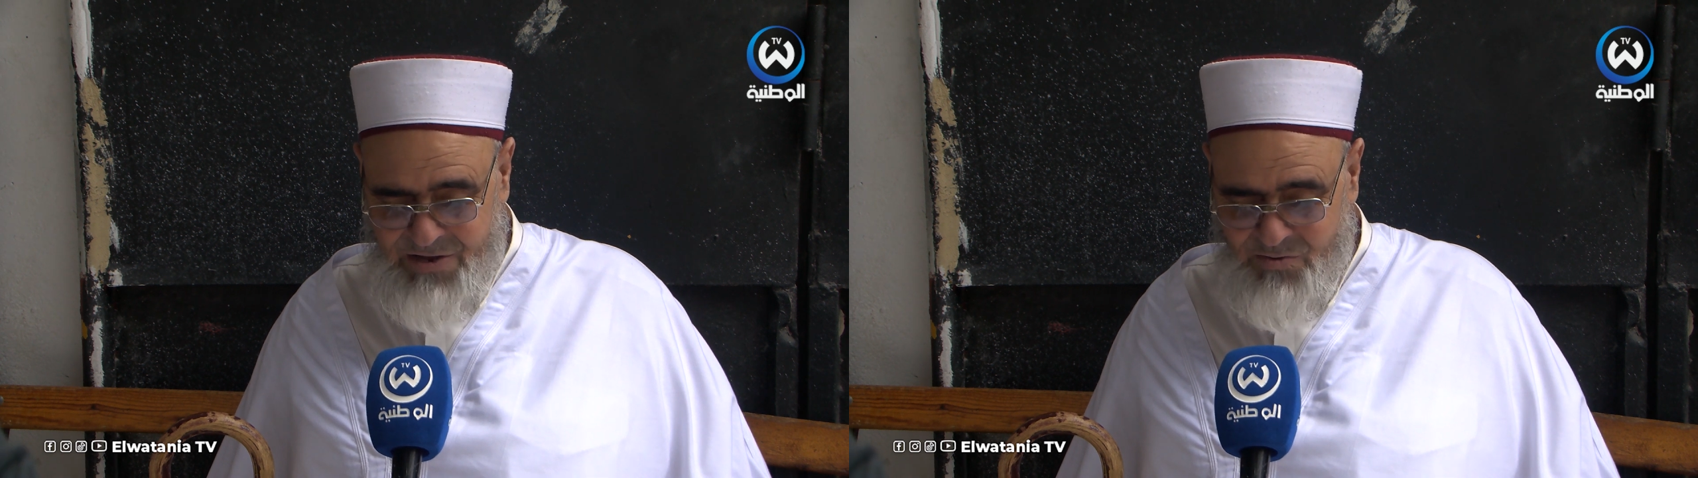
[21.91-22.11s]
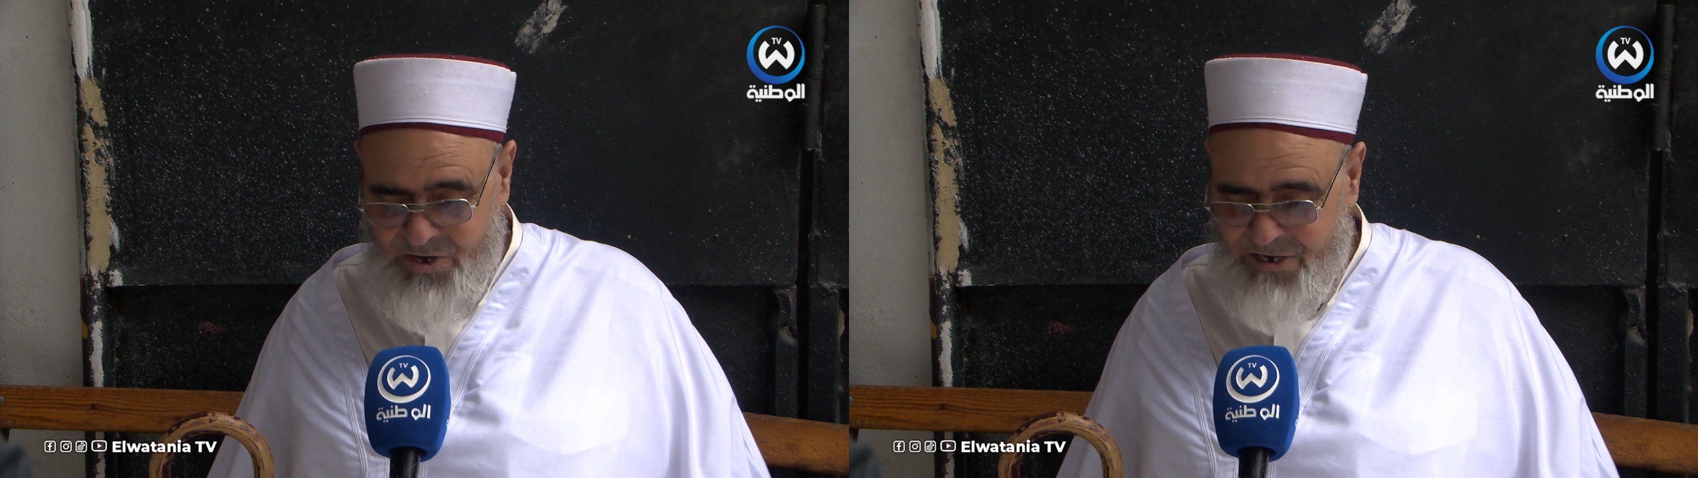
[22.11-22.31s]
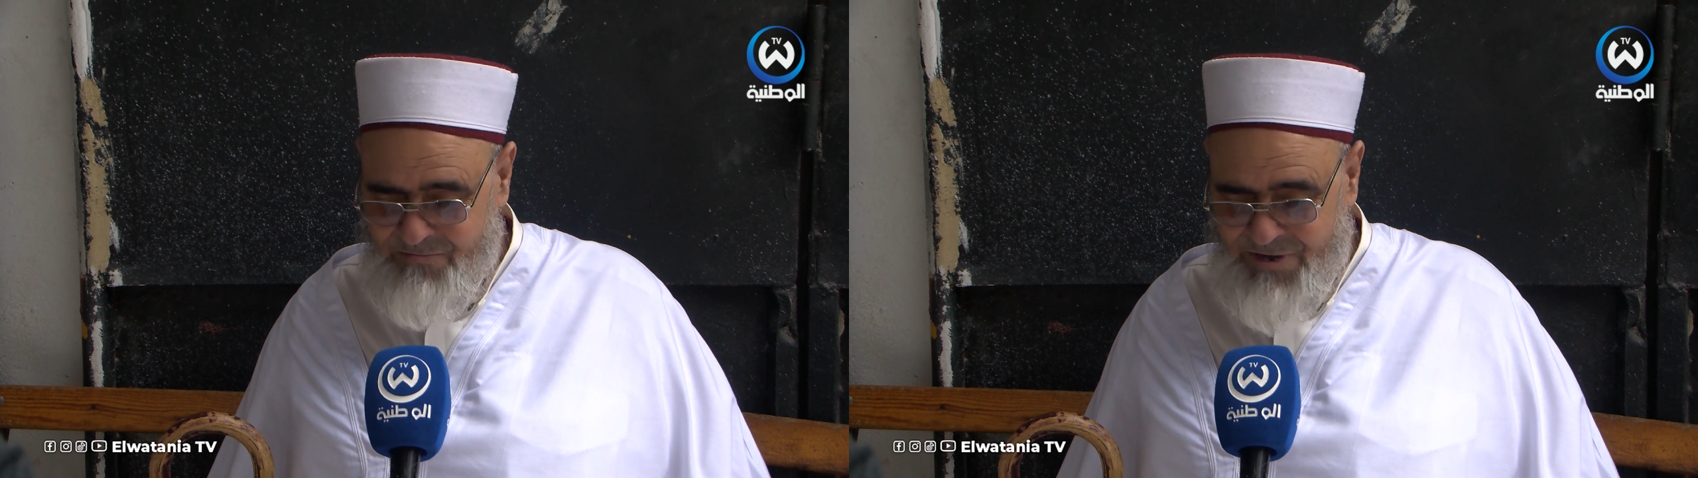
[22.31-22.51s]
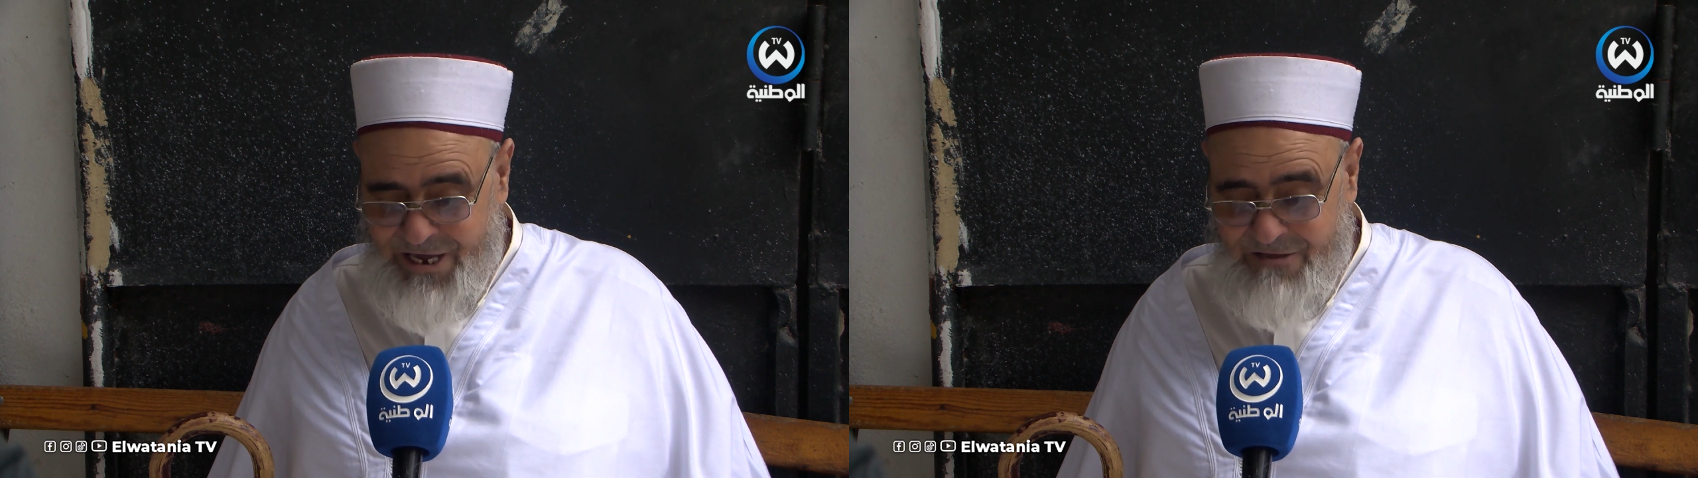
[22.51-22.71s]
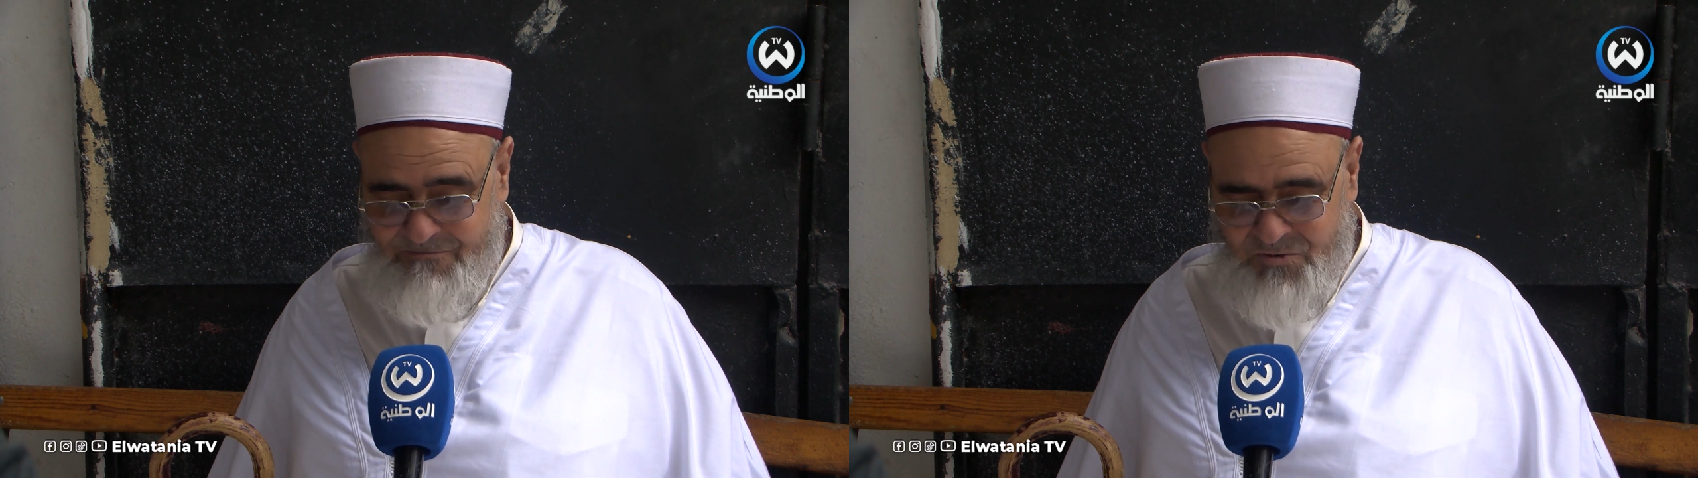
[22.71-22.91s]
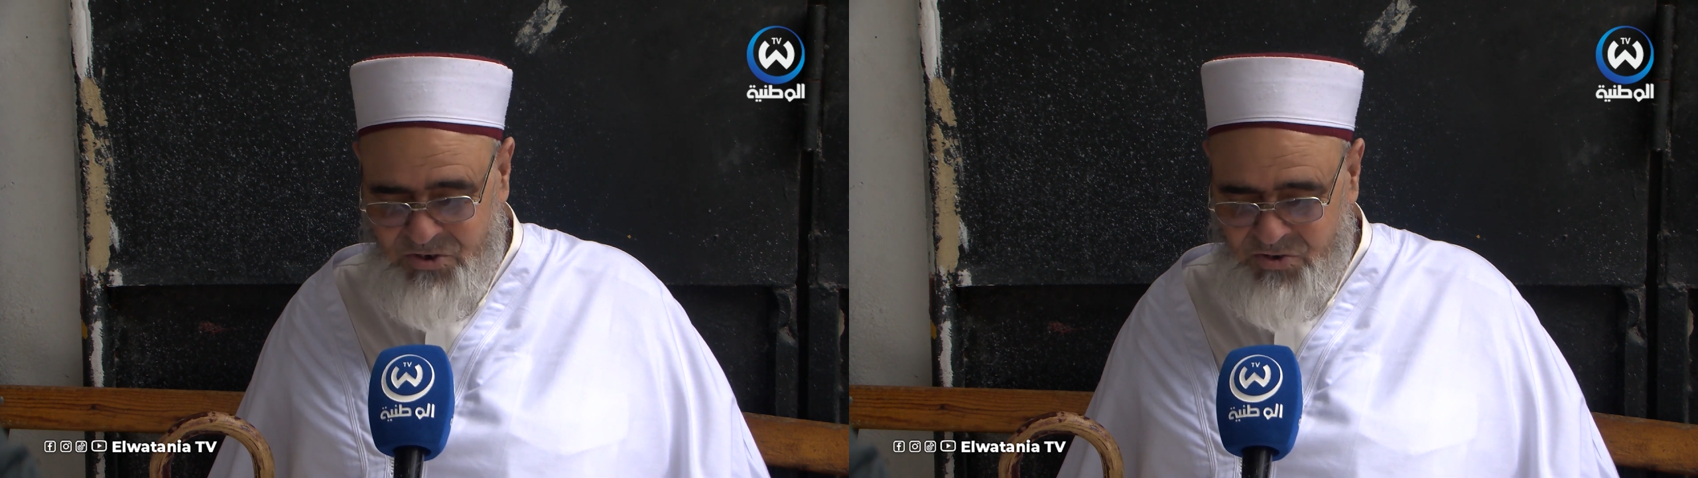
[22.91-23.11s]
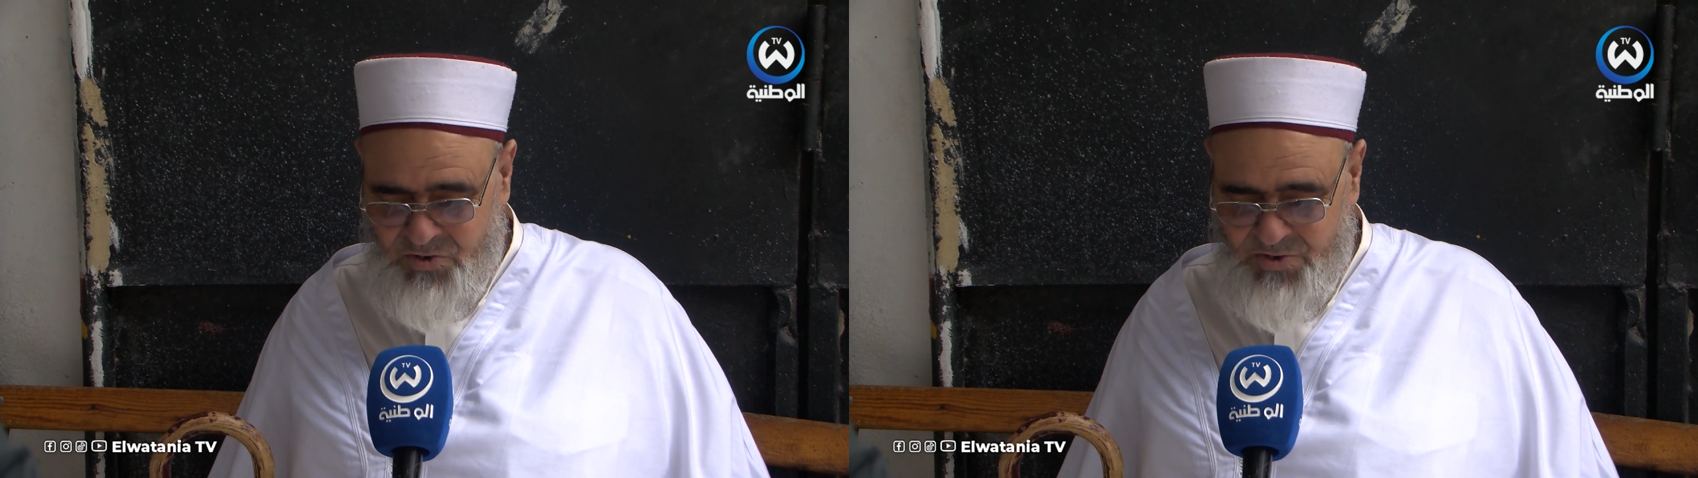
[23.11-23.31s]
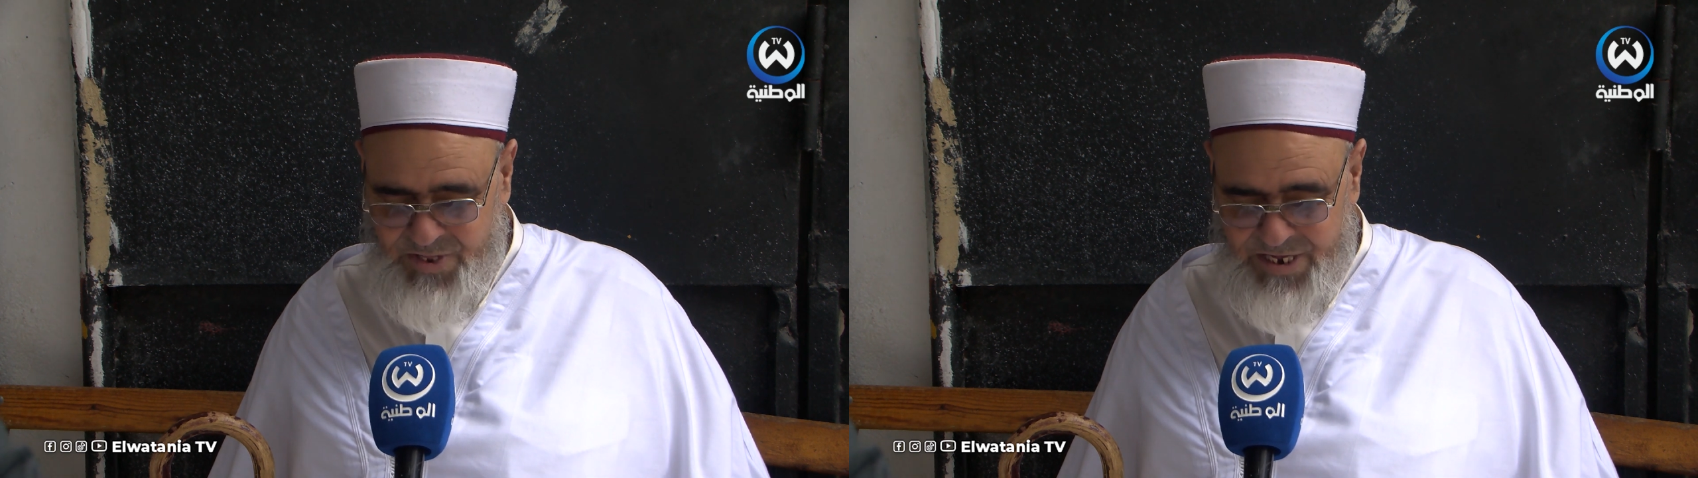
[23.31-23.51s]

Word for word: وإمام في الزهد